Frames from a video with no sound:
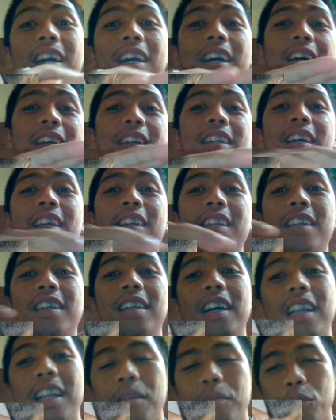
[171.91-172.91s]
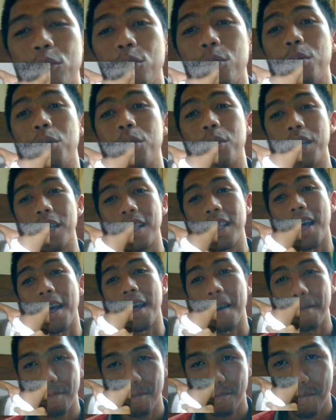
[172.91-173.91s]
yang ada di dalam tubuh
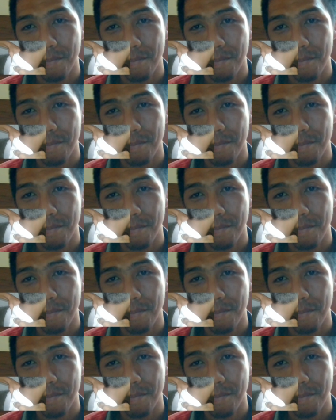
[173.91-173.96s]
kita.